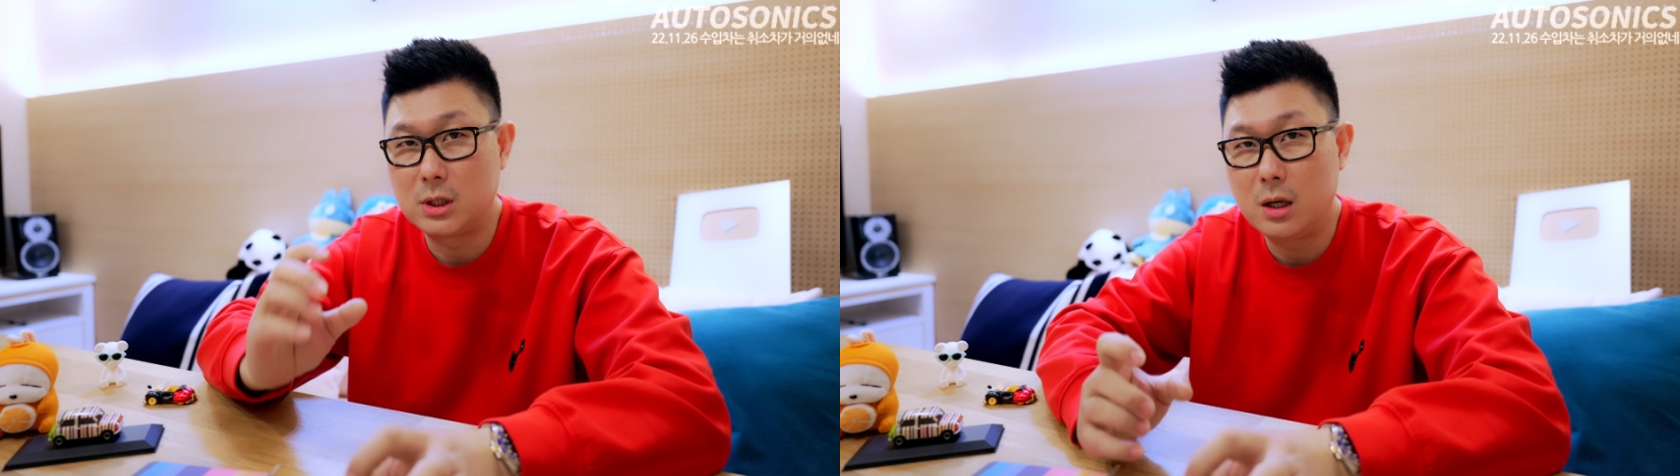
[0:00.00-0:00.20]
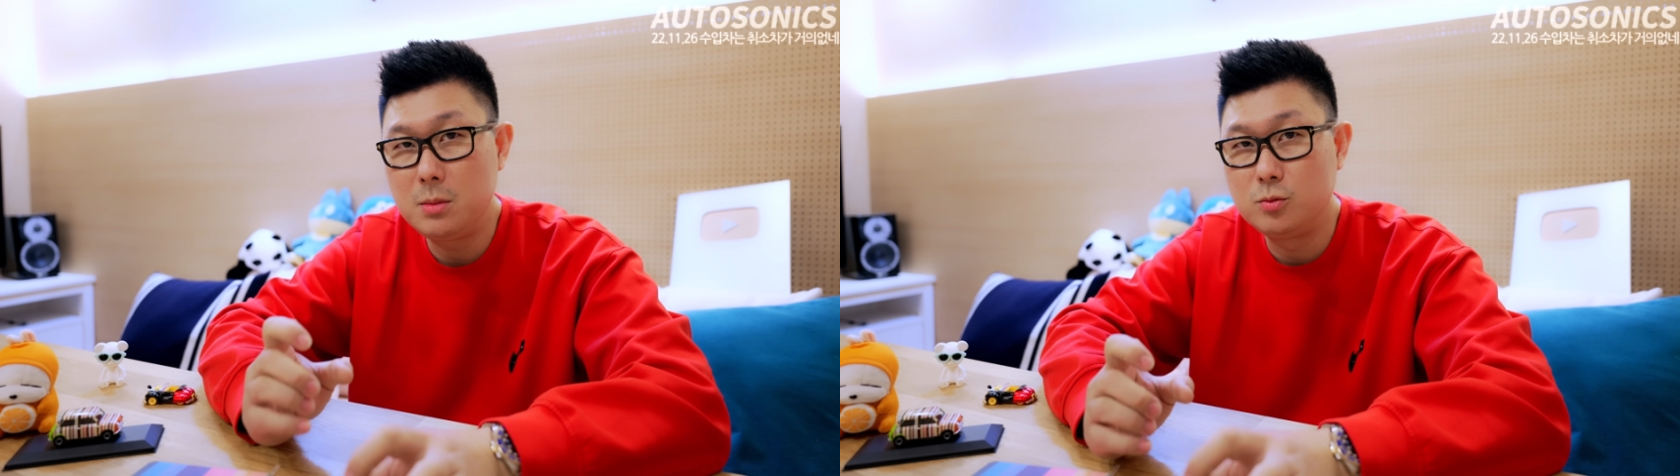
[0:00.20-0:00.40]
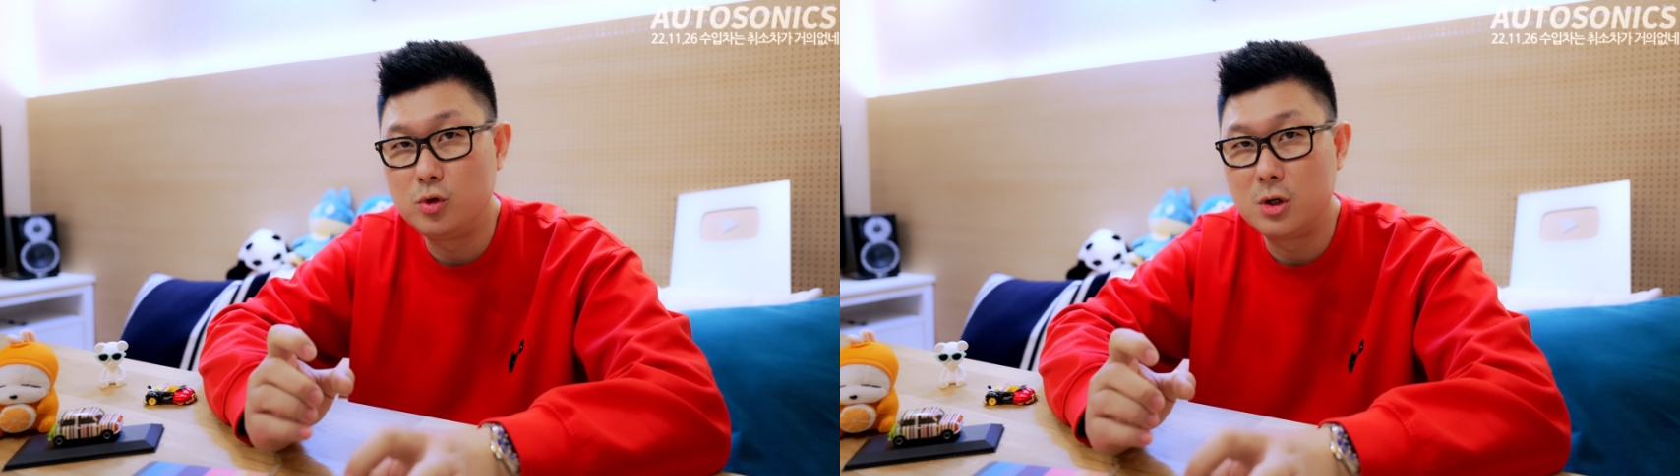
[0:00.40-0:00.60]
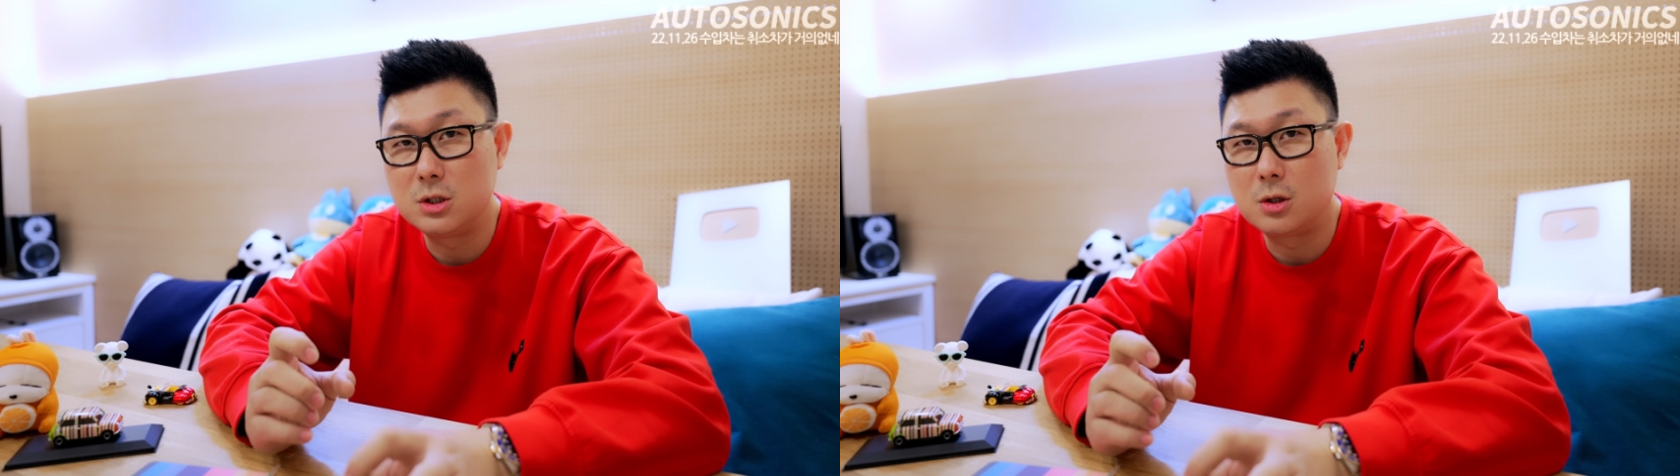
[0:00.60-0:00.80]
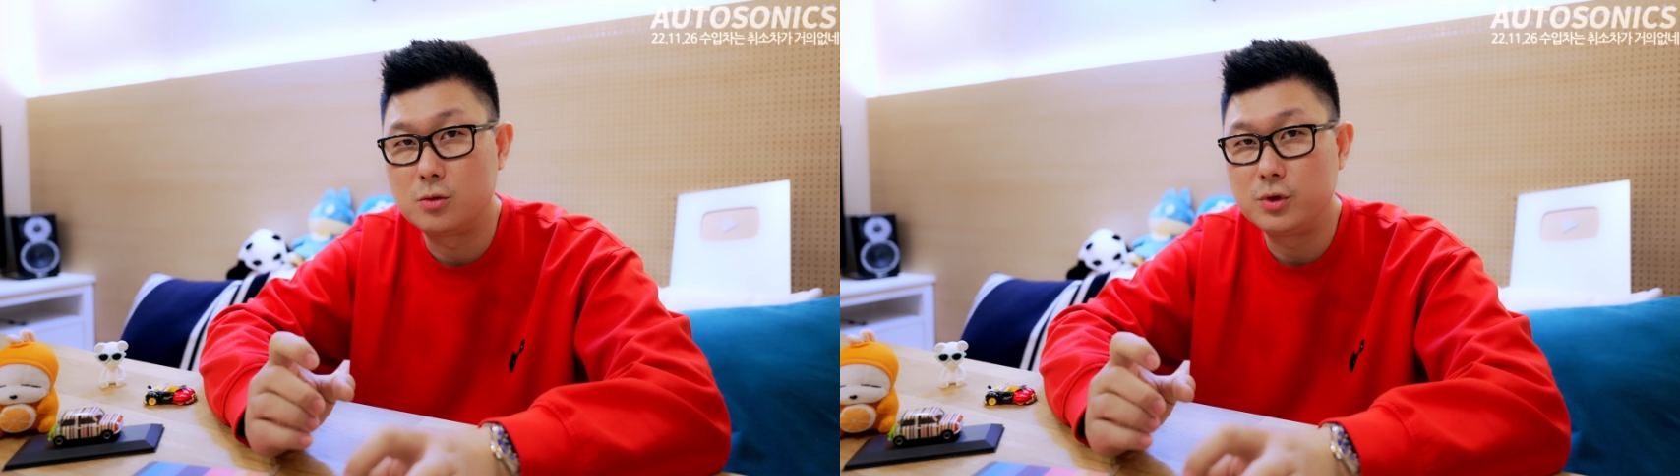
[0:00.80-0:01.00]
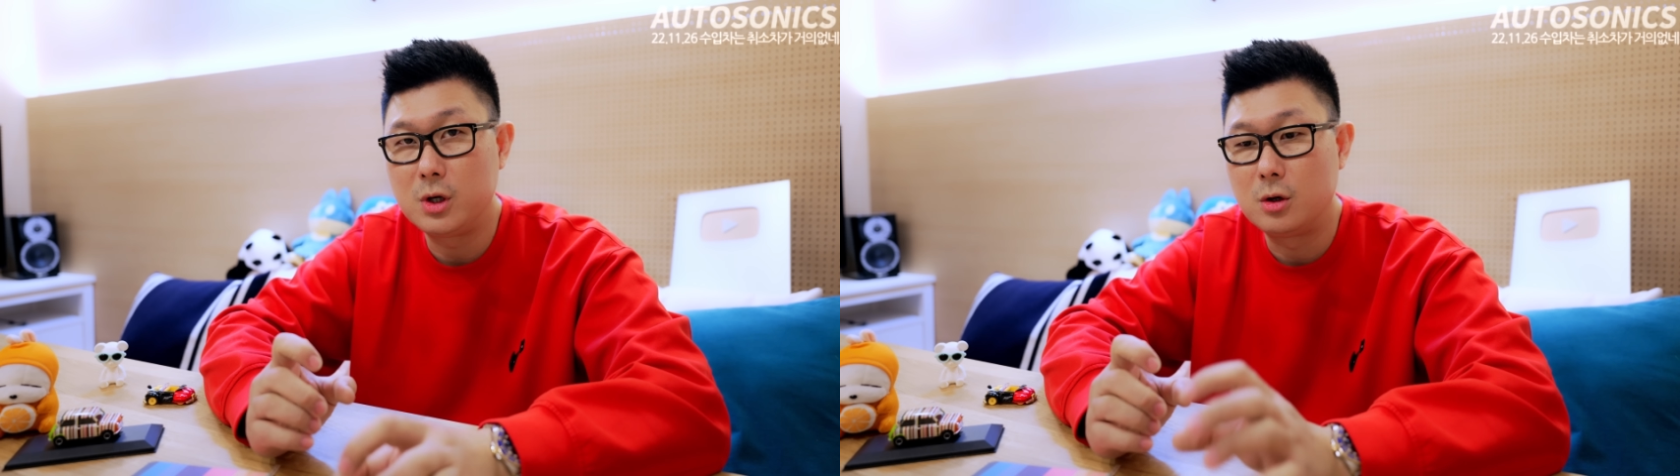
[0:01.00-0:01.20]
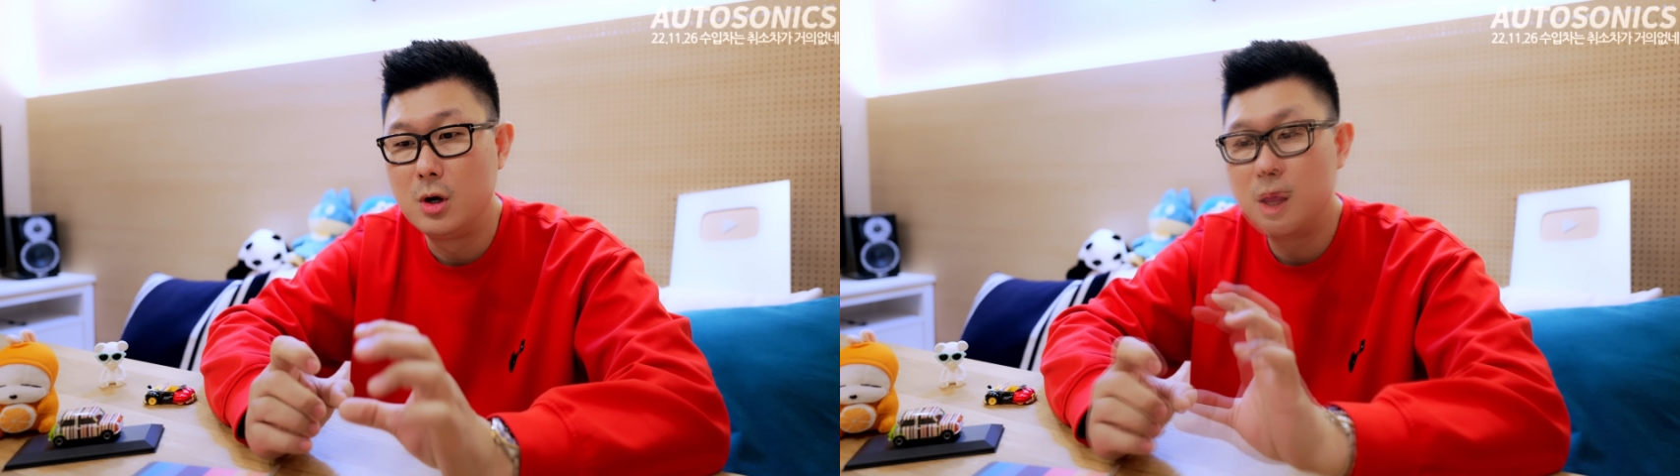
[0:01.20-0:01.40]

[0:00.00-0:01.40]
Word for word: 다음에 무너질 거고요.